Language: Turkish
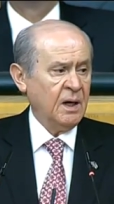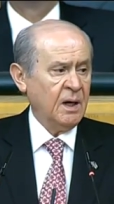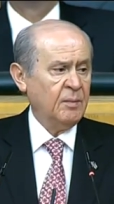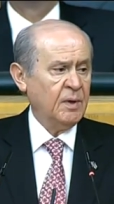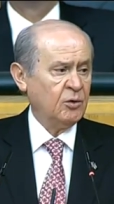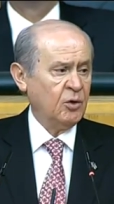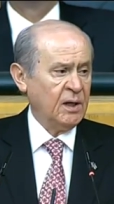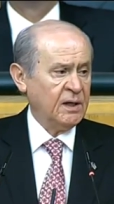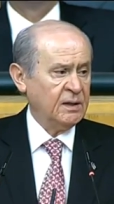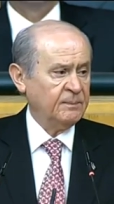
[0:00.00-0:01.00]

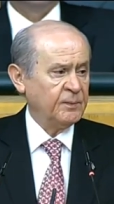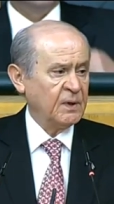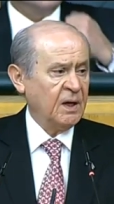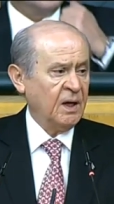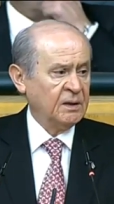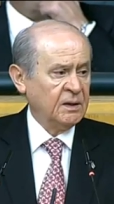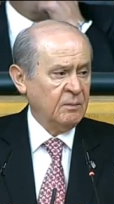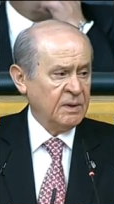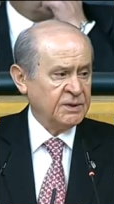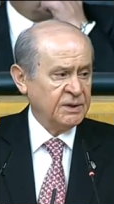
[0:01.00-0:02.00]
ambargoların
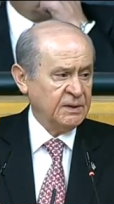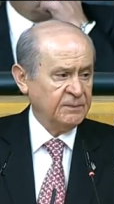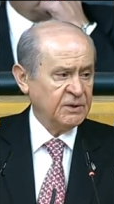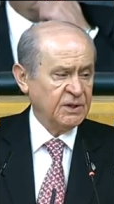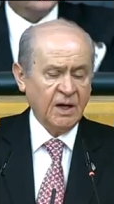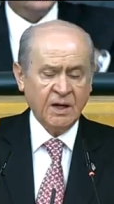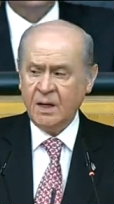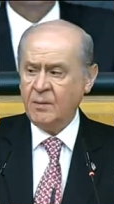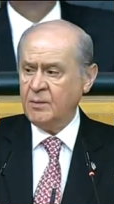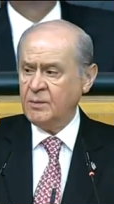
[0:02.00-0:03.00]
kaldırılmasını
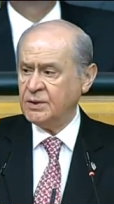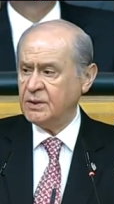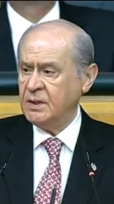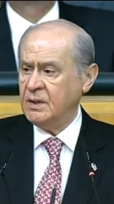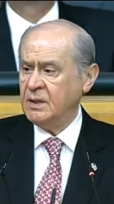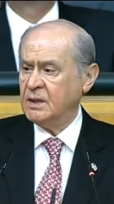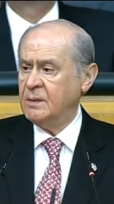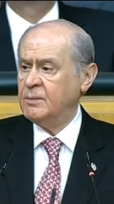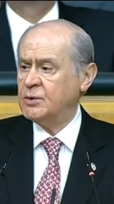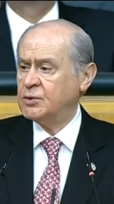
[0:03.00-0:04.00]
sağlayamamış,
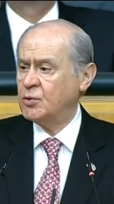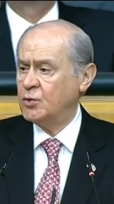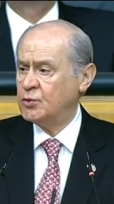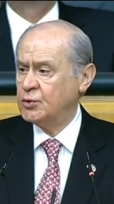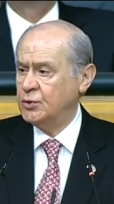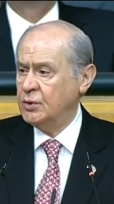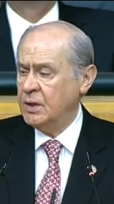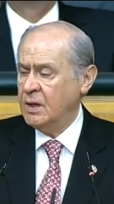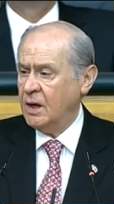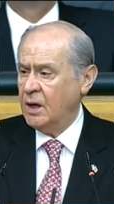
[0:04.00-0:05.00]
Kıbrıs konusunu
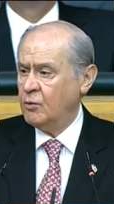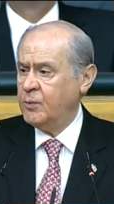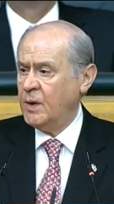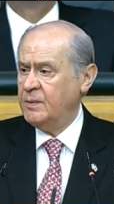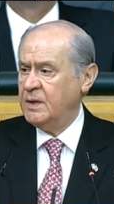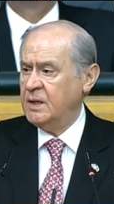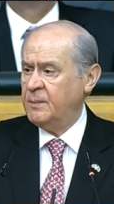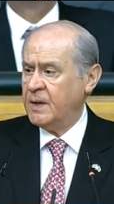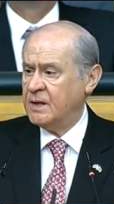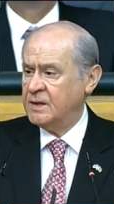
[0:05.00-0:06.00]
Avrupa Birliği
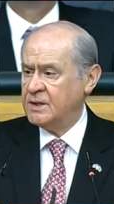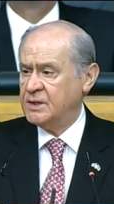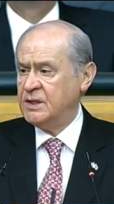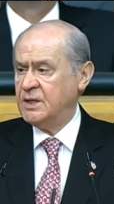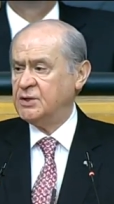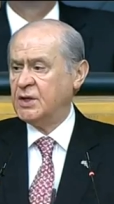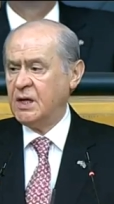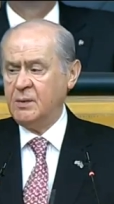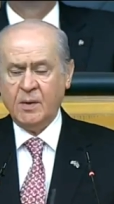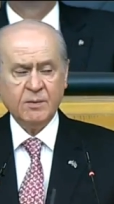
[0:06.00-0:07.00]
parantezinden
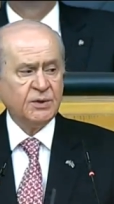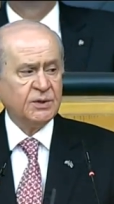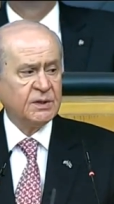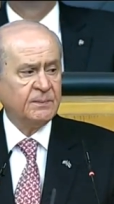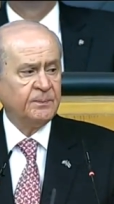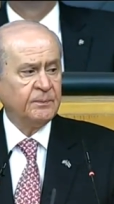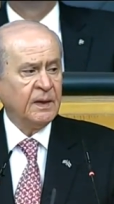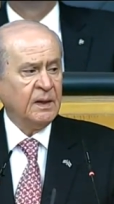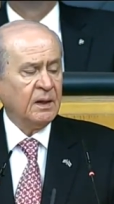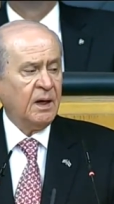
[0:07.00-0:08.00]
çıkaramamıştır.
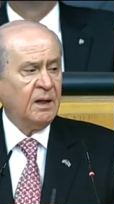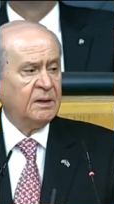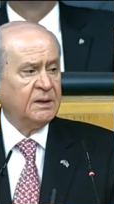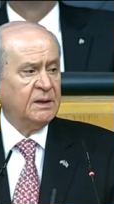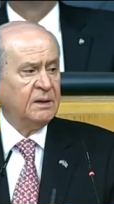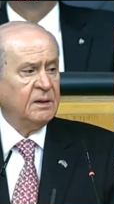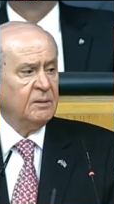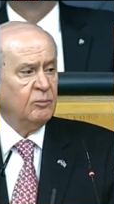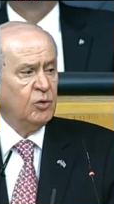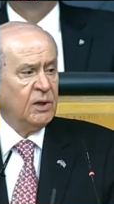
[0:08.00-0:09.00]
Kaldı ki
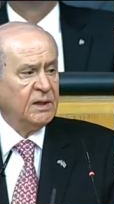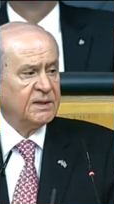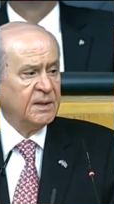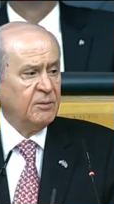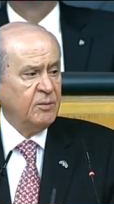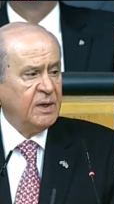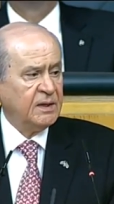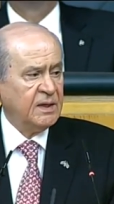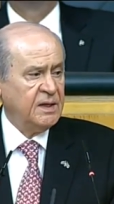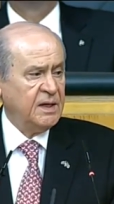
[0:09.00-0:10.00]
buna da
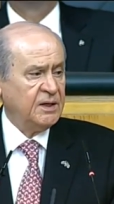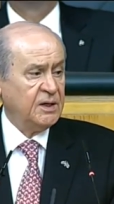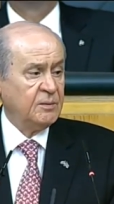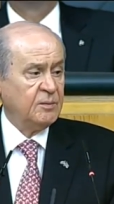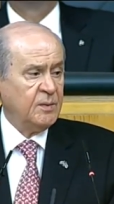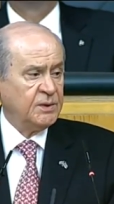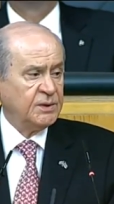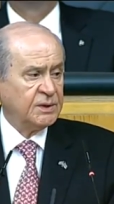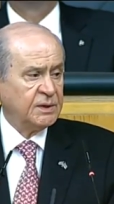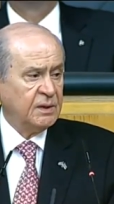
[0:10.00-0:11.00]
samimiyetle niyet
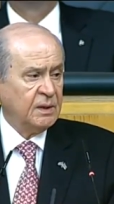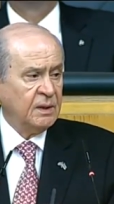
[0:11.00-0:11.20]
etmemiştir.